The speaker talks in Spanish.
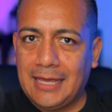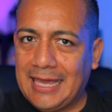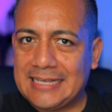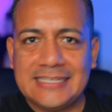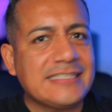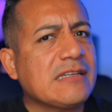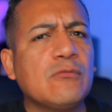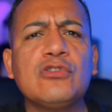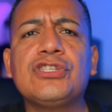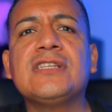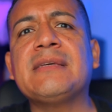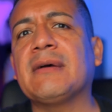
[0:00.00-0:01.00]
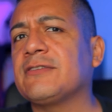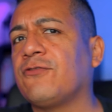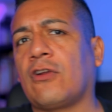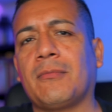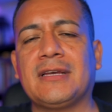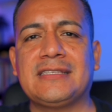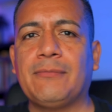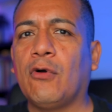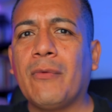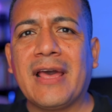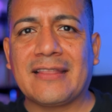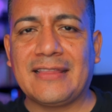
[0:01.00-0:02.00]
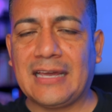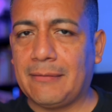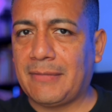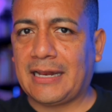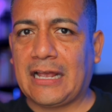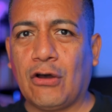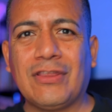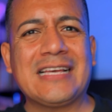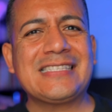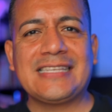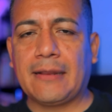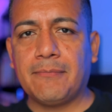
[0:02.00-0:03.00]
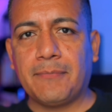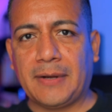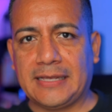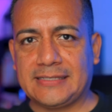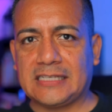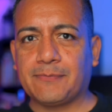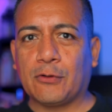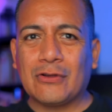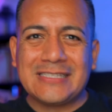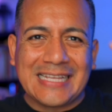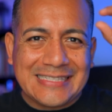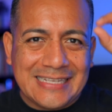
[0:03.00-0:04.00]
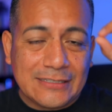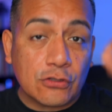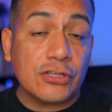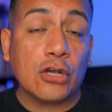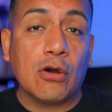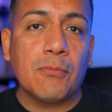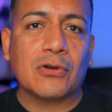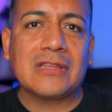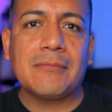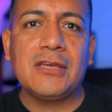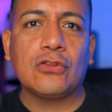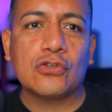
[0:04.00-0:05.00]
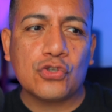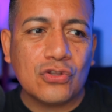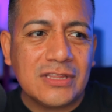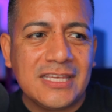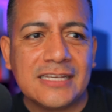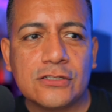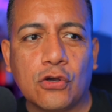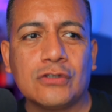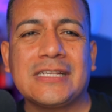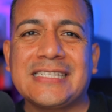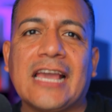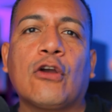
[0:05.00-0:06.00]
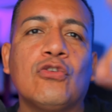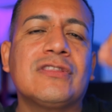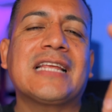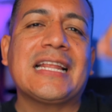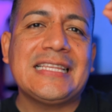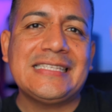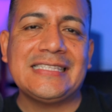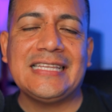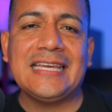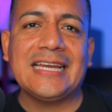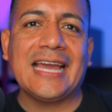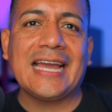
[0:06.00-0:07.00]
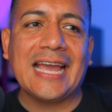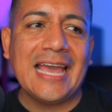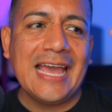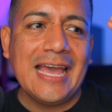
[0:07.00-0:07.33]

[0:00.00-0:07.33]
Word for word: Existen muchísimas formas de moverte en el mercado, de hacer empresas, pero estas, estos 10 comportamientos son 10 cosas que contradistinguen